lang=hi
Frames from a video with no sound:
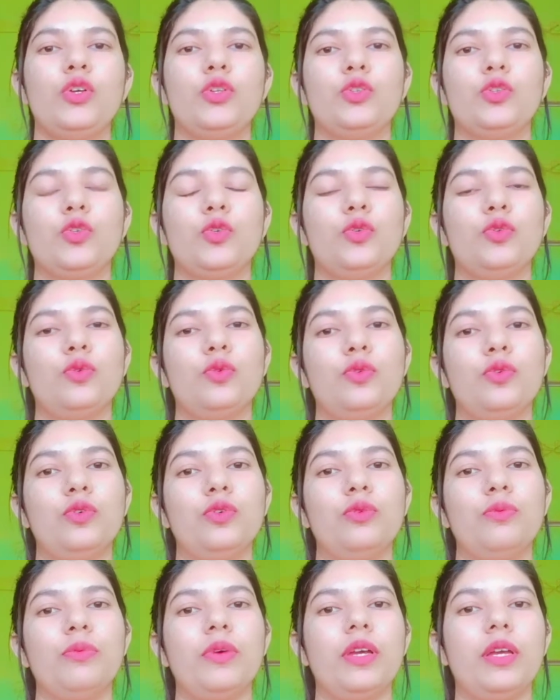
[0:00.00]
तो
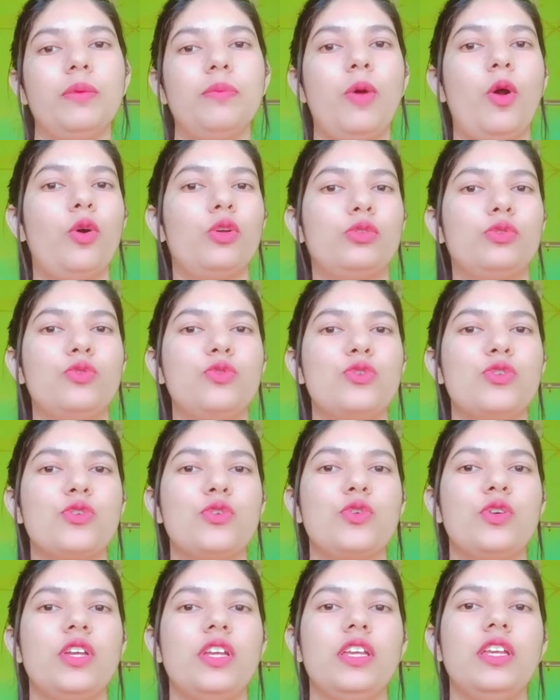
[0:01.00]
मैं बहुत खुश
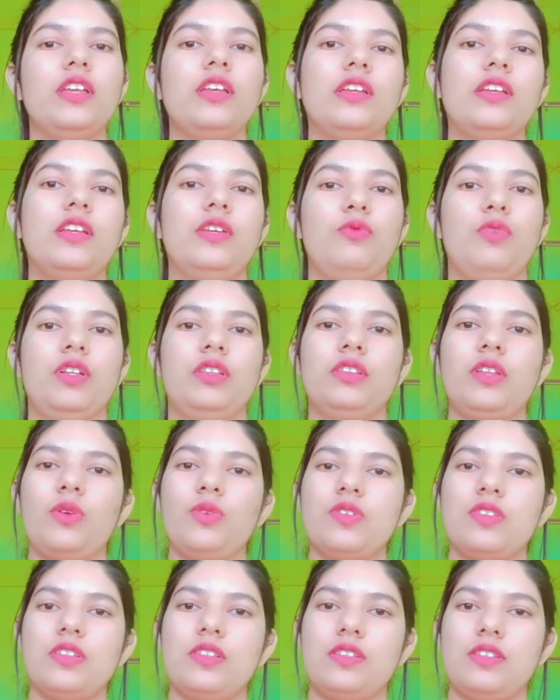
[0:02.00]
हो गई कि वन
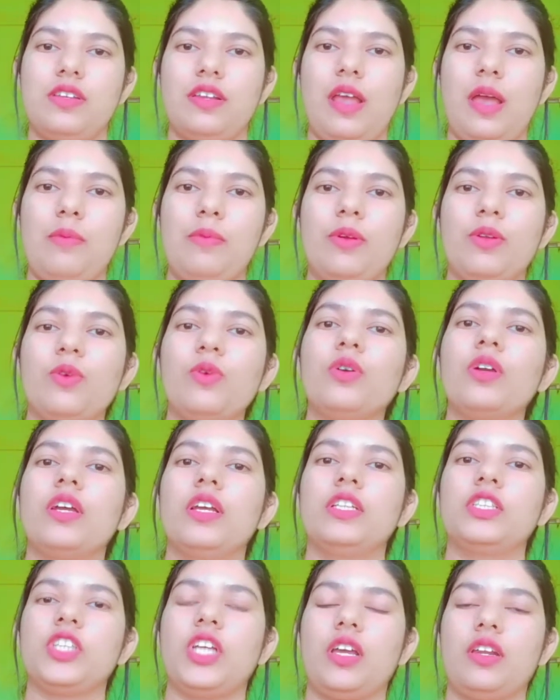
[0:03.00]
थाउजेंड सब्सक्राइबर हो
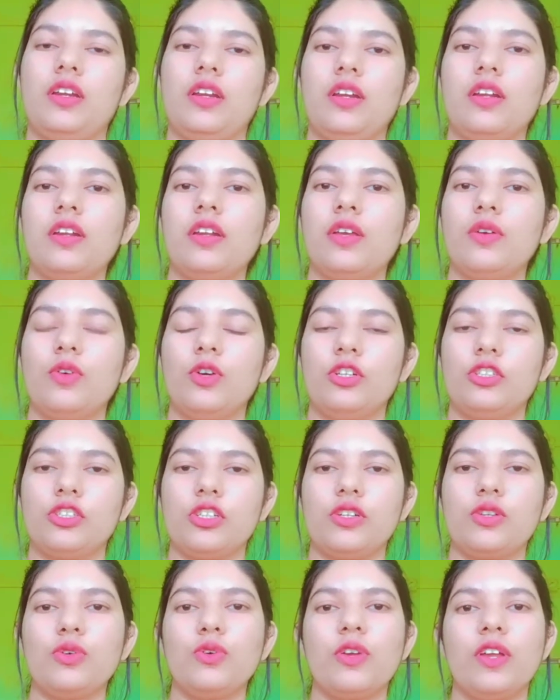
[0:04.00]
गया चार घंटे
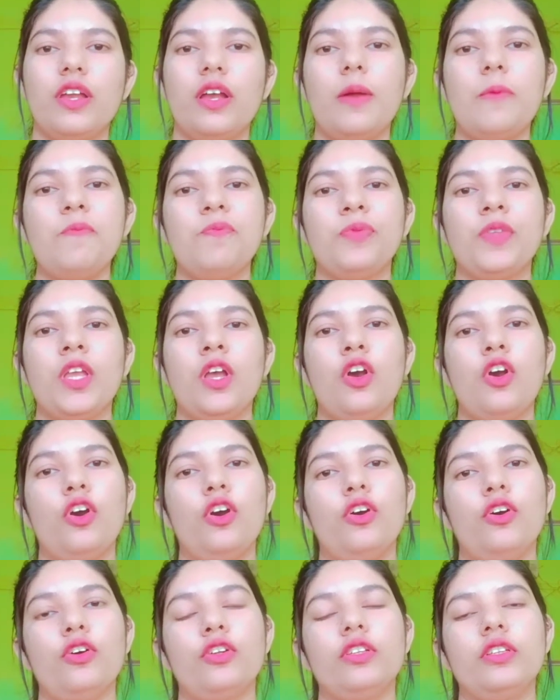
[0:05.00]
वॉचर हो गया
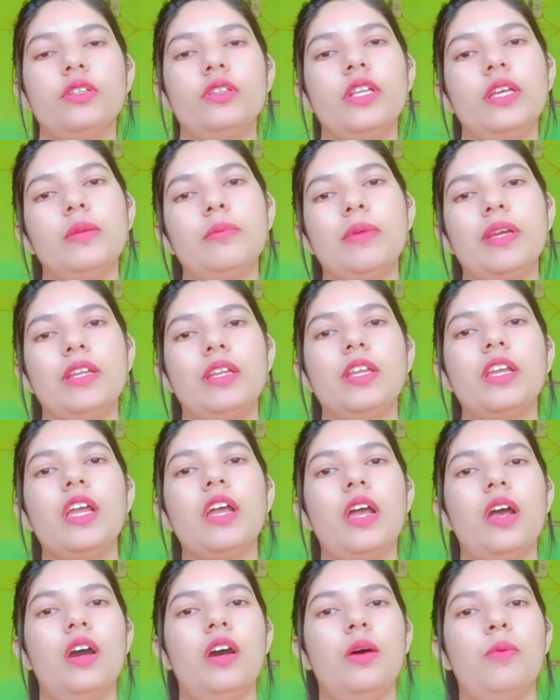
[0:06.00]
और देन मैंने
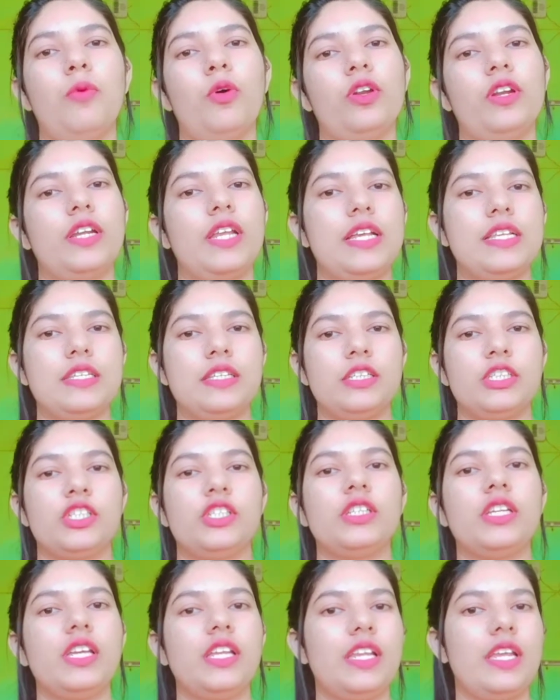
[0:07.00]

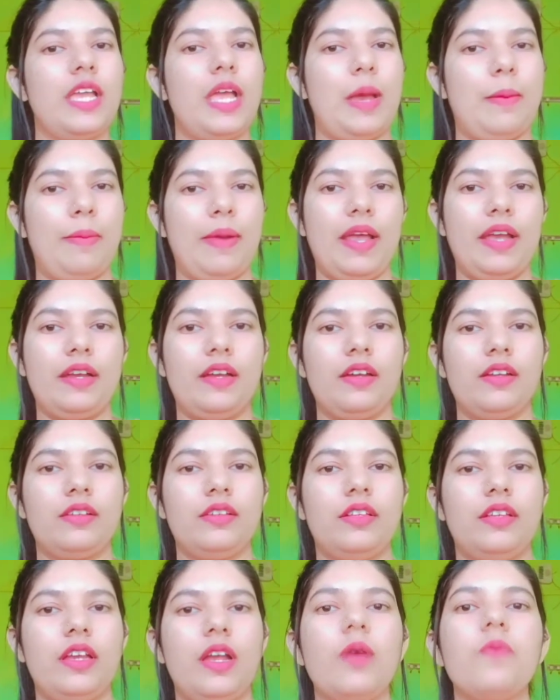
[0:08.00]
मोनेटाइजेशन uh, के लिए अप्लाई कर
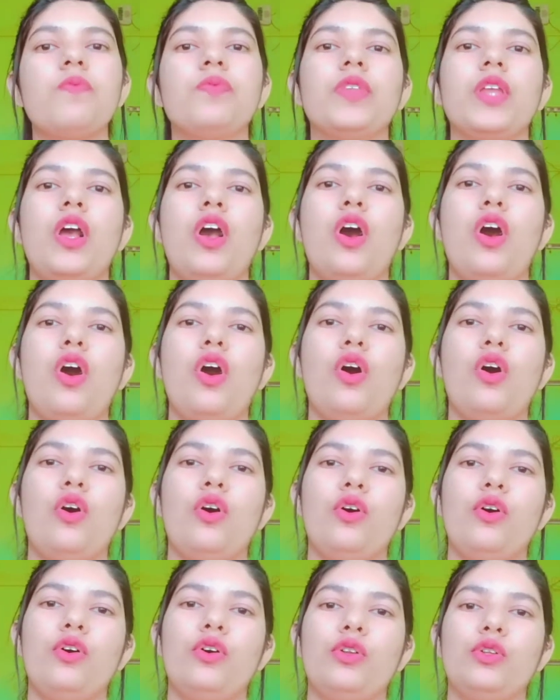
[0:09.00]
दिया
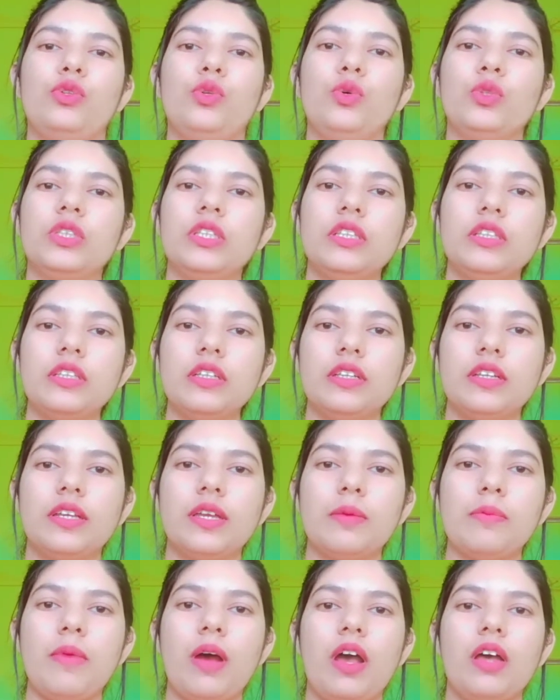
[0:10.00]
और दो तीन दिन
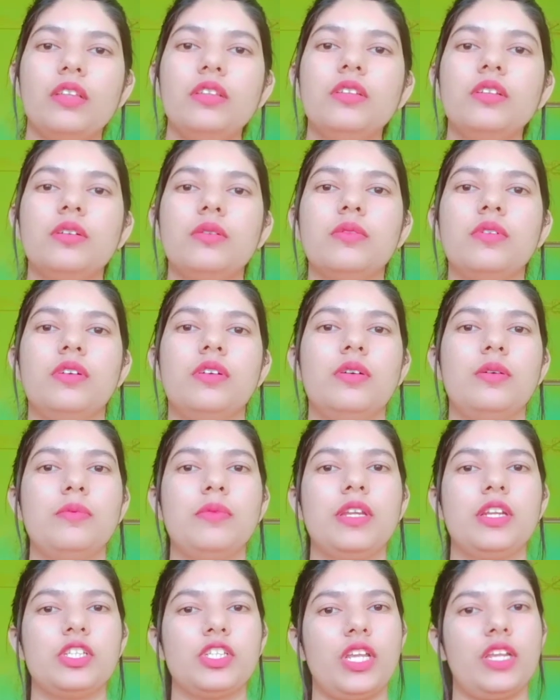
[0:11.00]
के बाद uh,
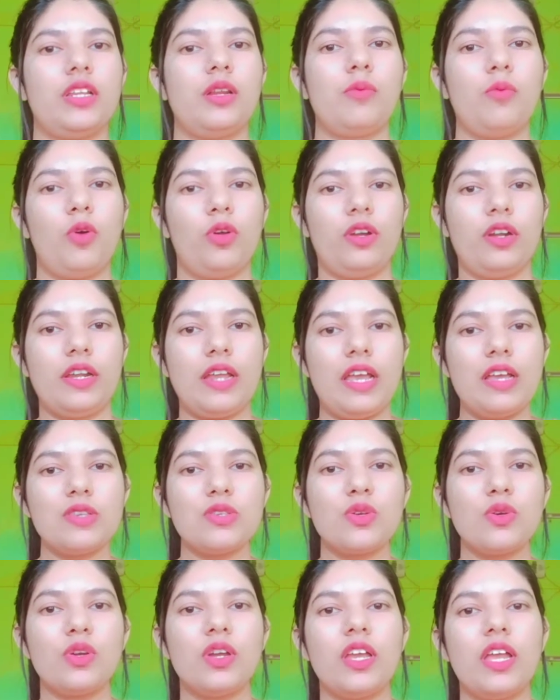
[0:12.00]
मेरा चैनल
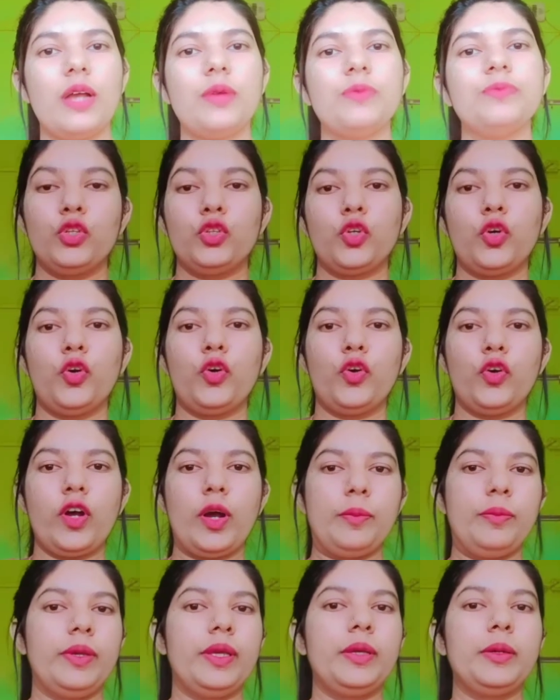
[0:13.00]
मोनेटाइज हो गया तो
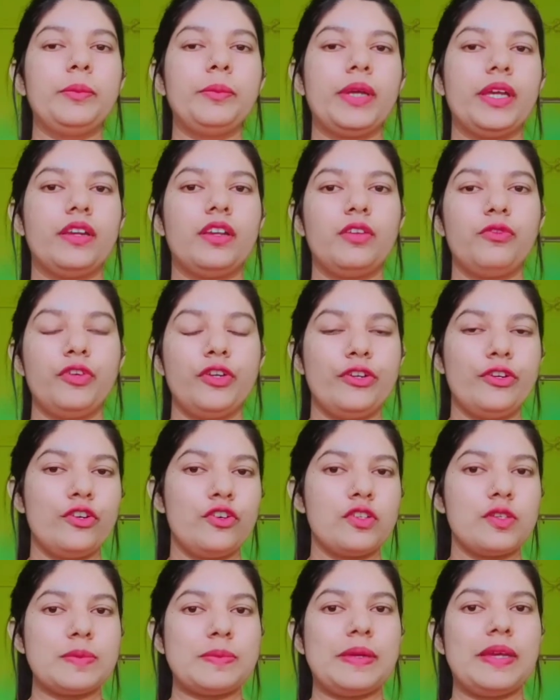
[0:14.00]
अभी मेरे
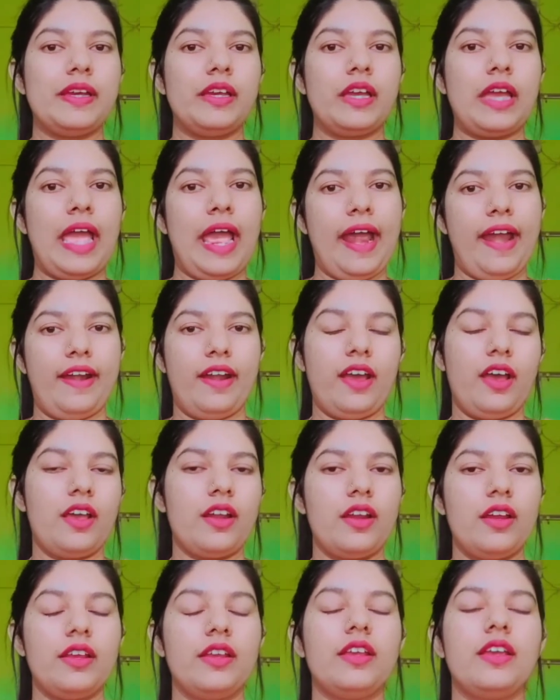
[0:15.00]
वीडियोस पे ऐड आ
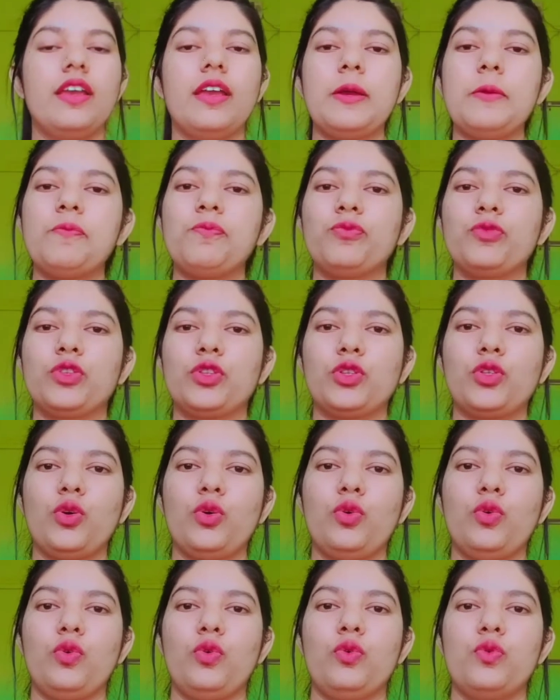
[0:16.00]
रही हैं
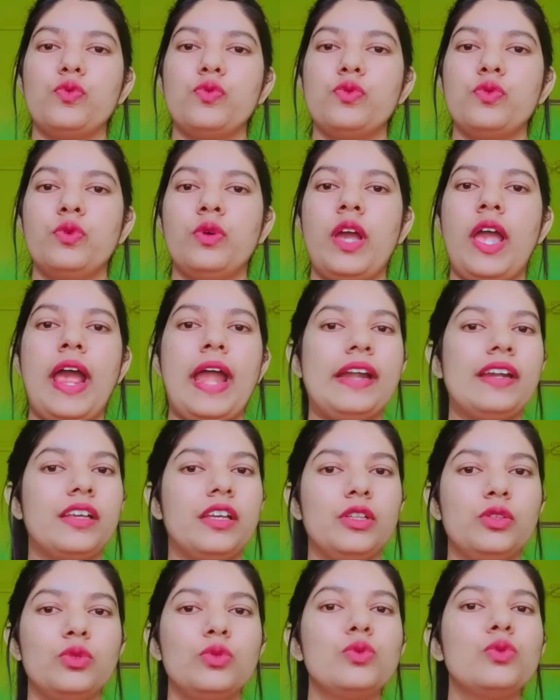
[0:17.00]
तो ऐड
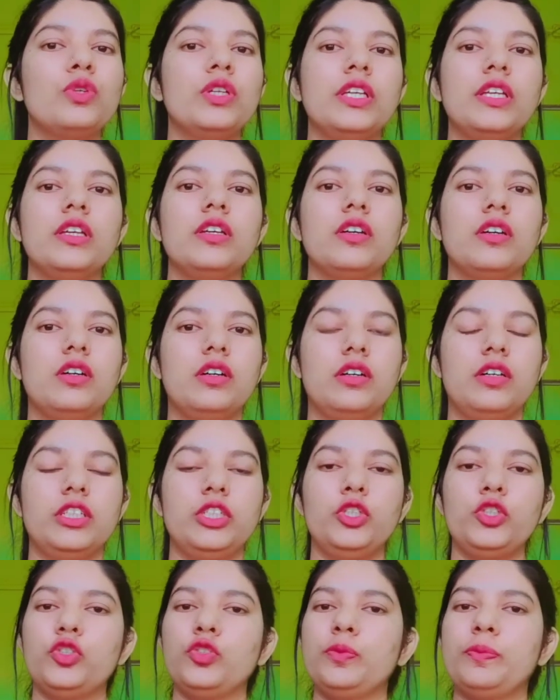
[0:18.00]
के थ्रू ही
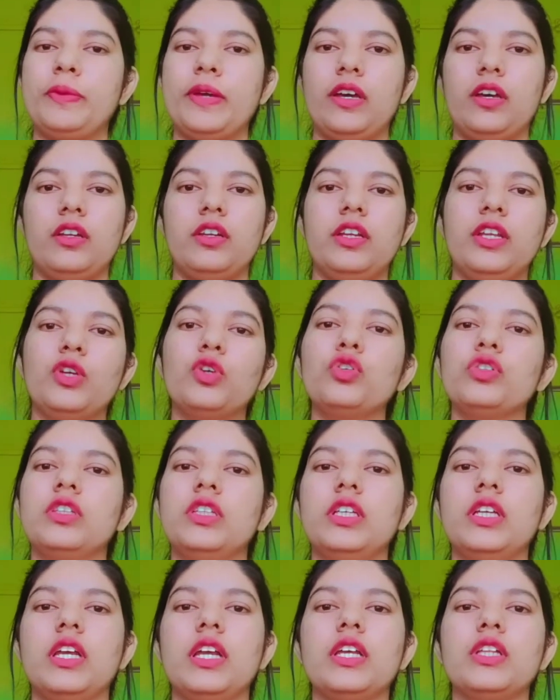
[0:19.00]
यूट्यूब पे अर्निंग
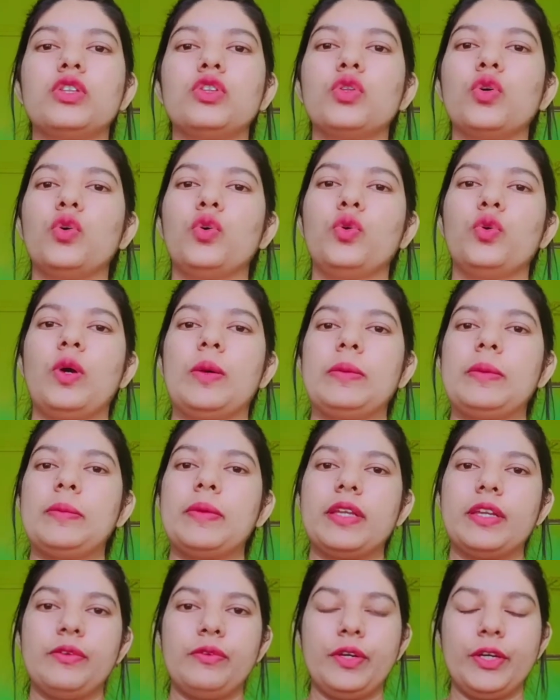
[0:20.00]
होती है तो अभी
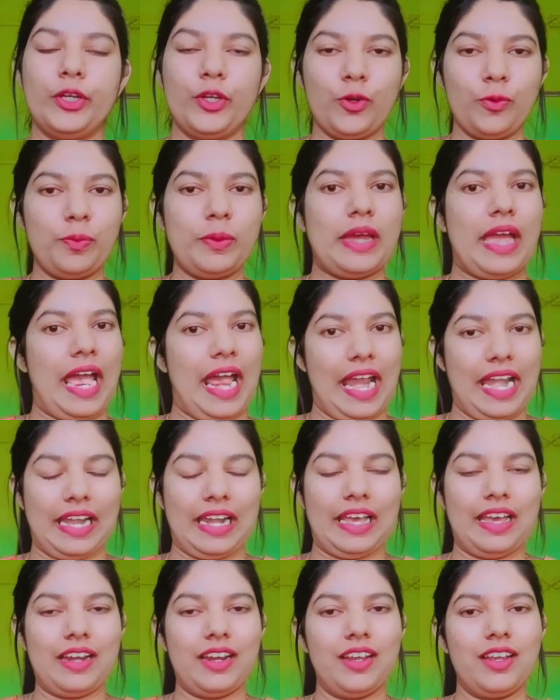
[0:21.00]
मेरे वीडियो पे ऐड
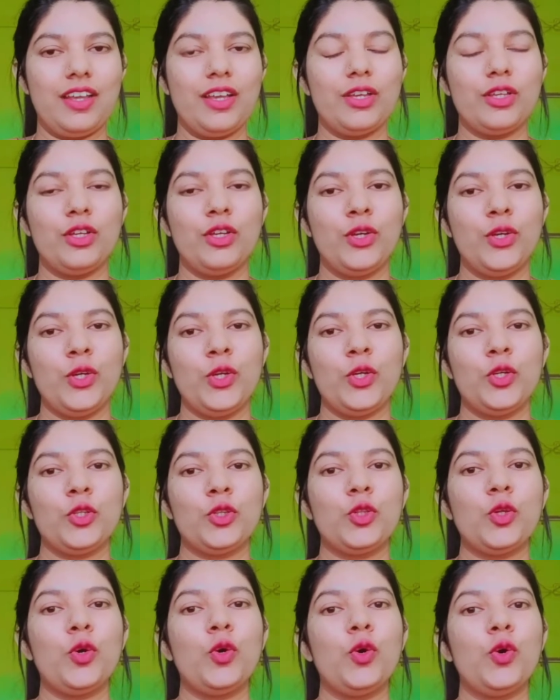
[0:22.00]
आ रहे हैं
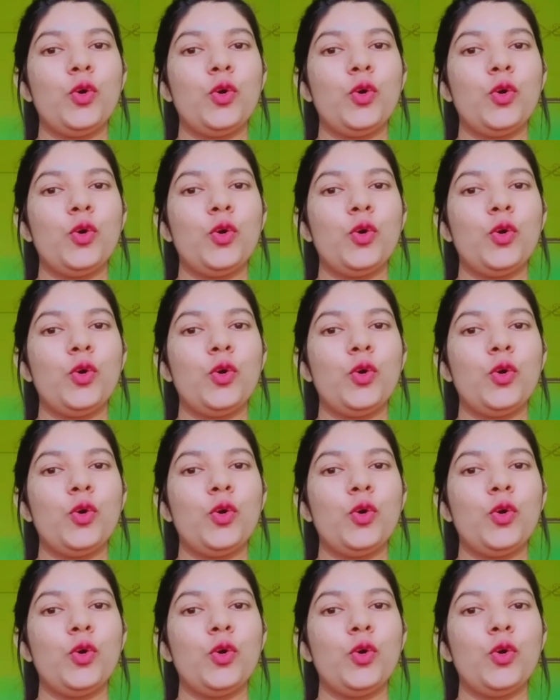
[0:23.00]
तो